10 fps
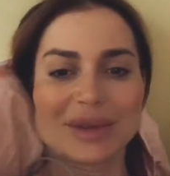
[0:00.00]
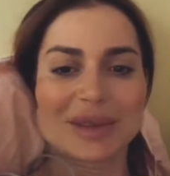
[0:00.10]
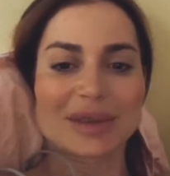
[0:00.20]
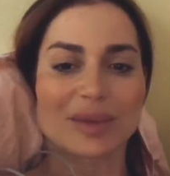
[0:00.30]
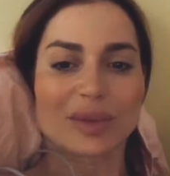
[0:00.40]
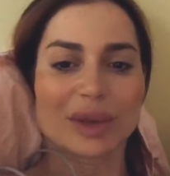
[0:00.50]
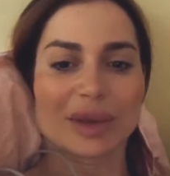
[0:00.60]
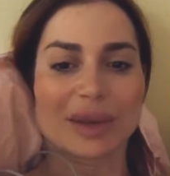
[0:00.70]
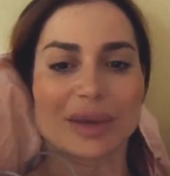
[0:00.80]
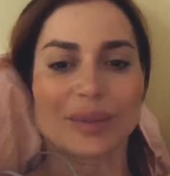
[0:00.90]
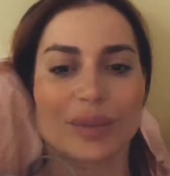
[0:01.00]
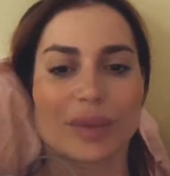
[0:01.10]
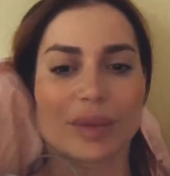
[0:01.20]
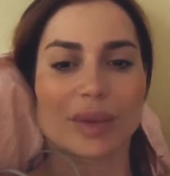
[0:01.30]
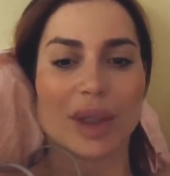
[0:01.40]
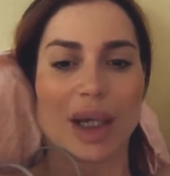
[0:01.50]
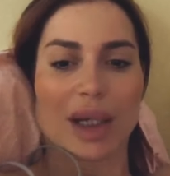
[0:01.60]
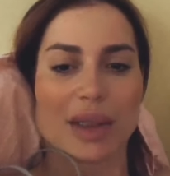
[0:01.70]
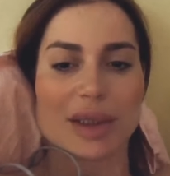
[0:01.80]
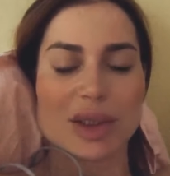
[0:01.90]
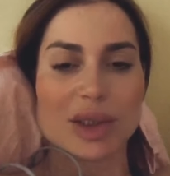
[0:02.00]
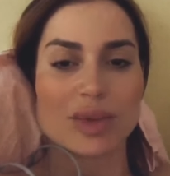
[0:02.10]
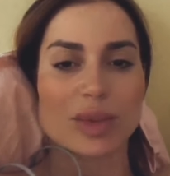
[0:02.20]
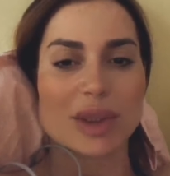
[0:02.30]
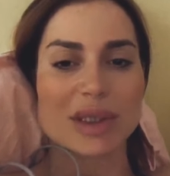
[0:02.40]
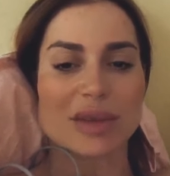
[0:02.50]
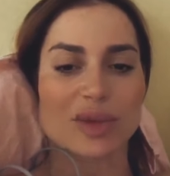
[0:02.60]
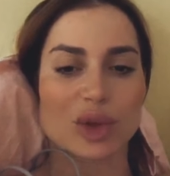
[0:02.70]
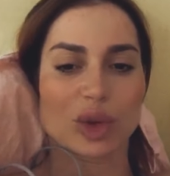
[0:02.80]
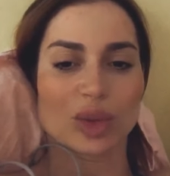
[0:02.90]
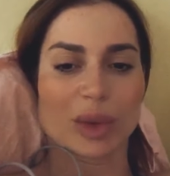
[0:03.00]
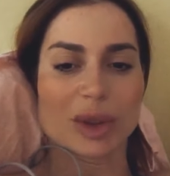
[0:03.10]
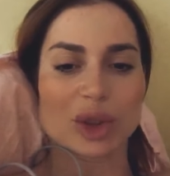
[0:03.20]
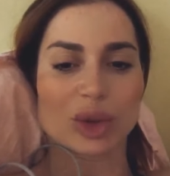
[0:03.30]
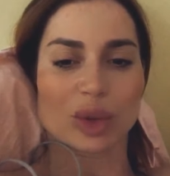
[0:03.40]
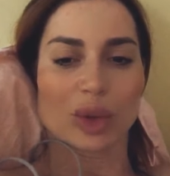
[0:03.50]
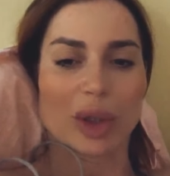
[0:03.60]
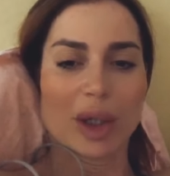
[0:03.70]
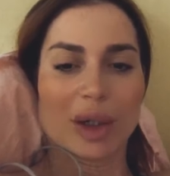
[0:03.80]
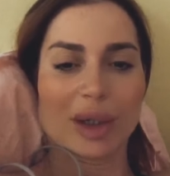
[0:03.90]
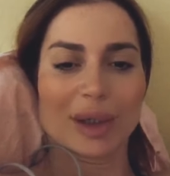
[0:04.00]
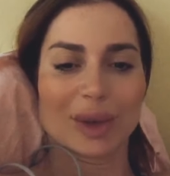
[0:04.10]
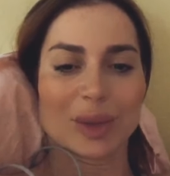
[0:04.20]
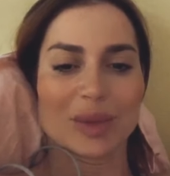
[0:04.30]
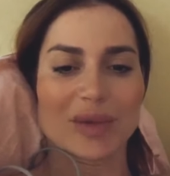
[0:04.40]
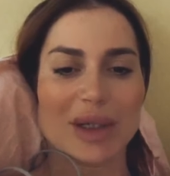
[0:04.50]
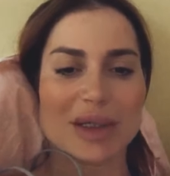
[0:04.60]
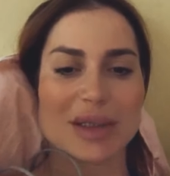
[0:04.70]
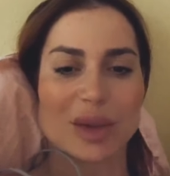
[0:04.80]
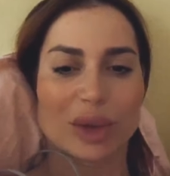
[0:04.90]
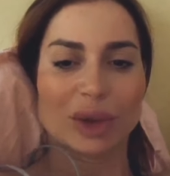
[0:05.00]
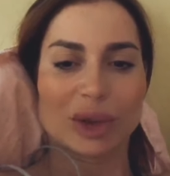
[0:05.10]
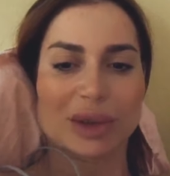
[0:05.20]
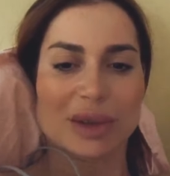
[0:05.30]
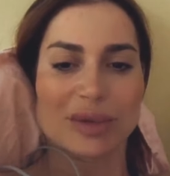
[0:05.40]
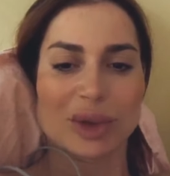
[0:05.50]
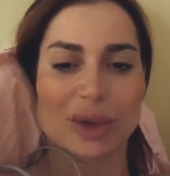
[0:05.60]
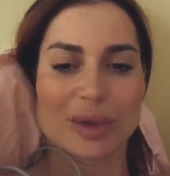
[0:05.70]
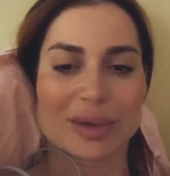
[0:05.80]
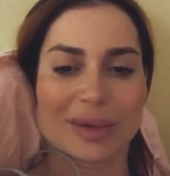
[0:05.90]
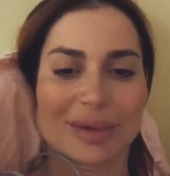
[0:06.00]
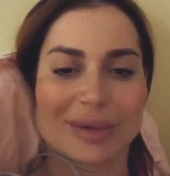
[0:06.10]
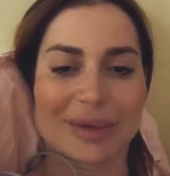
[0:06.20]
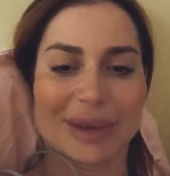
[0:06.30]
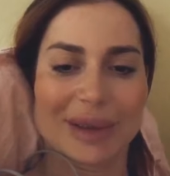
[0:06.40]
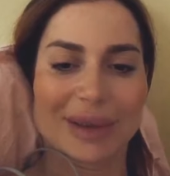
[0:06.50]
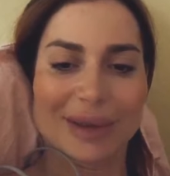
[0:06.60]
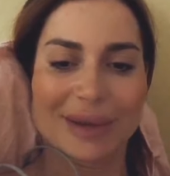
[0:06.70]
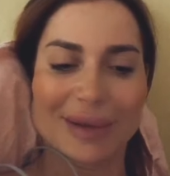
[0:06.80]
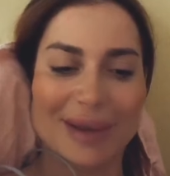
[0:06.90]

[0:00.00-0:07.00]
видите, вот это а, да, конечно, вместе. Вы что думали, что э, дом 2 закончился и все? И этот.